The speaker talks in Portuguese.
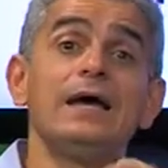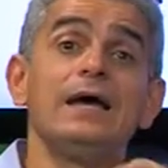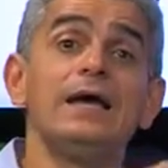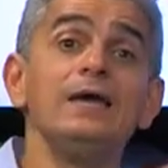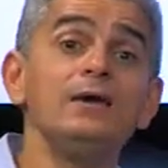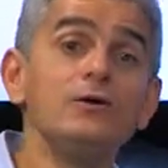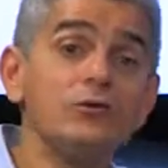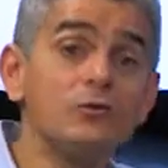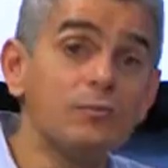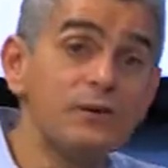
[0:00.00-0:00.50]
é
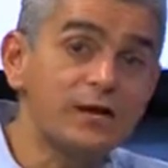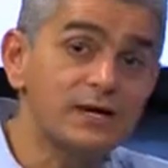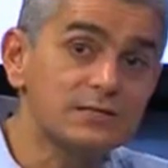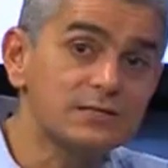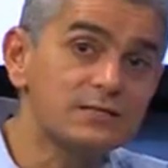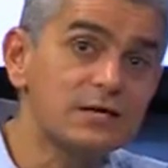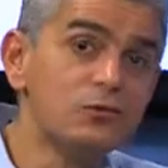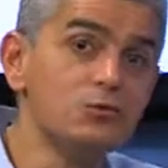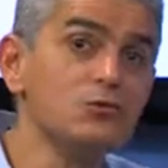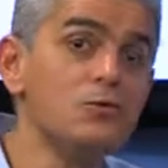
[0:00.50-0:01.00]
em
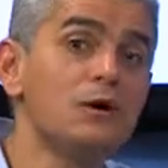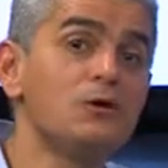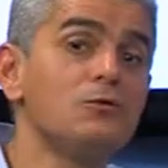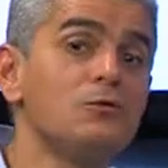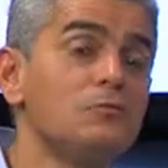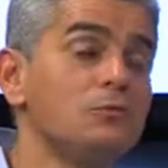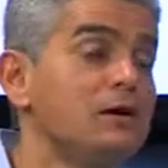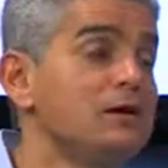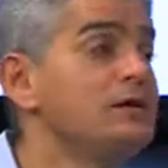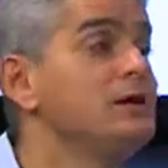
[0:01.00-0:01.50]
comparação com a
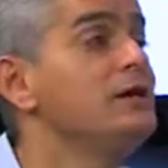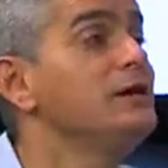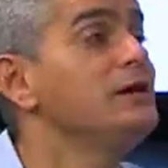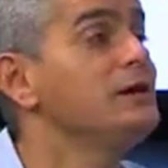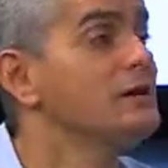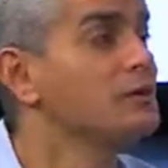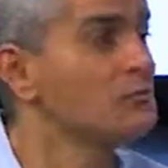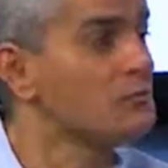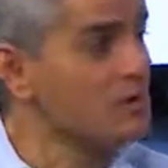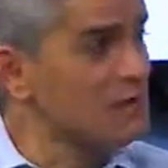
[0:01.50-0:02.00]

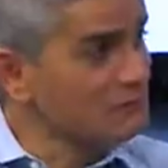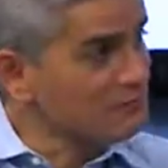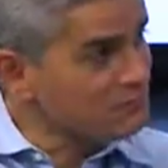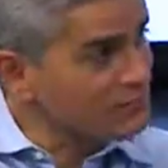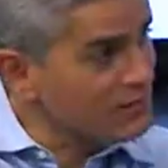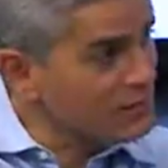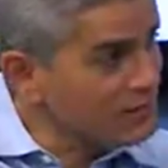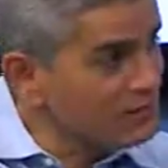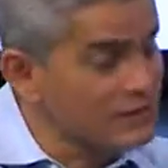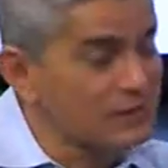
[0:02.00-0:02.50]
companheira, com a
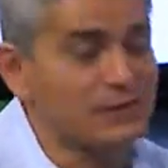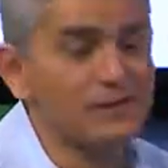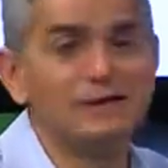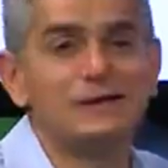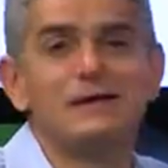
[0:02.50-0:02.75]
vaca